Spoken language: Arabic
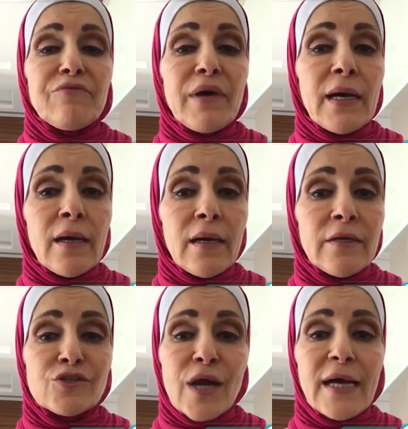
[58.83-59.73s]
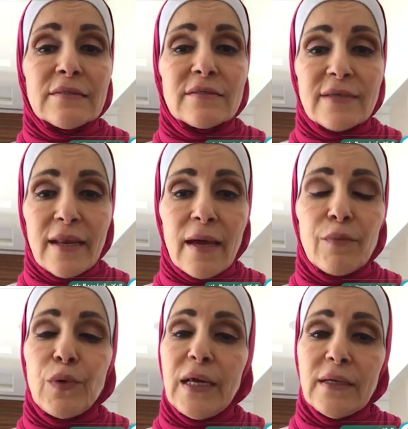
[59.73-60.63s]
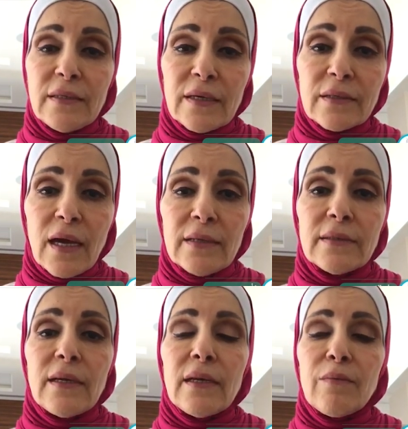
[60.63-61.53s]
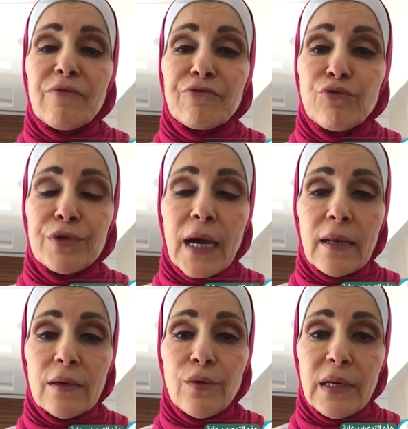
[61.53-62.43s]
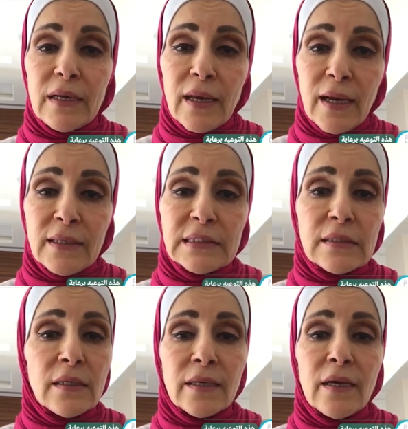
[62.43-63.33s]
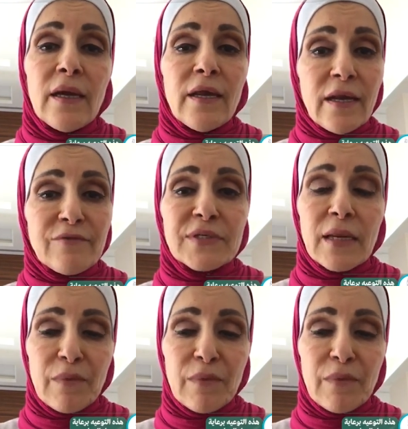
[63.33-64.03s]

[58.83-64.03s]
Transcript: فإجراءات السلامة والاحتياطات المفروضة على كل الناس هي نفسها